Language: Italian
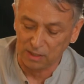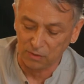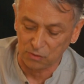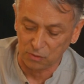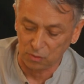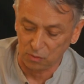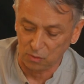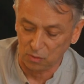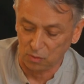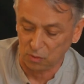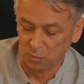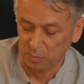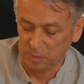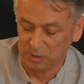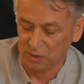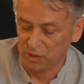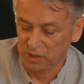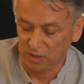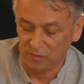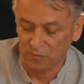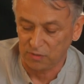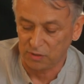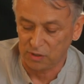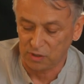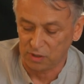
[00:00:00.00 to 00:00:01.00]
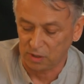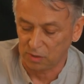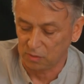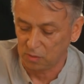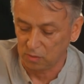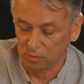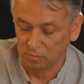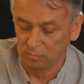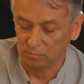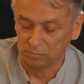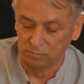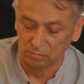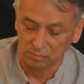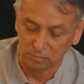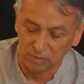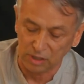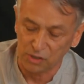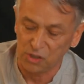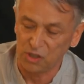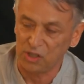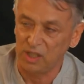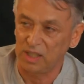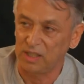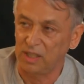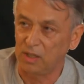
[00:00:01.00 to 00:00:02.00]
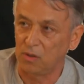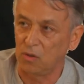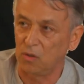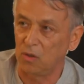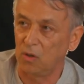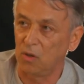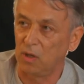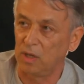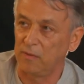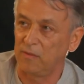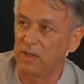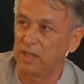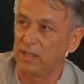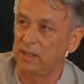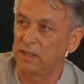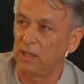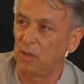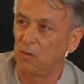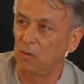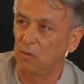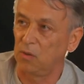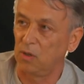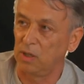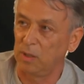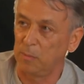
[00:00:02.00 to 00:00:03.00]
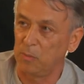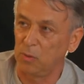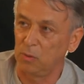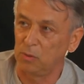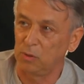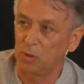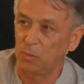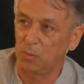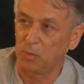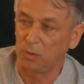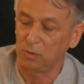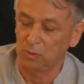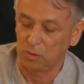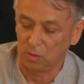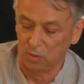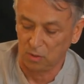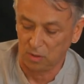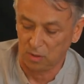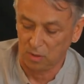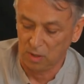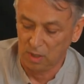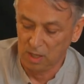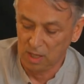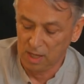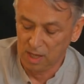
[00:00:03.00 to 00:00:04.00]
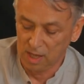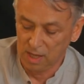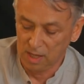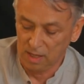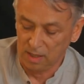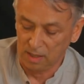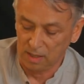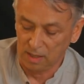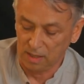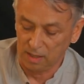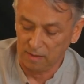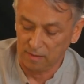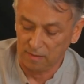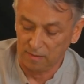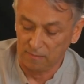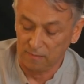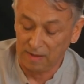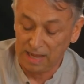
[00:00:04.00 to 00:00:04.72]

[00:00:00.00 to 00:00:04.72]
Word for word: che sono specifici con decine di colori, varietà colori molto molto eh,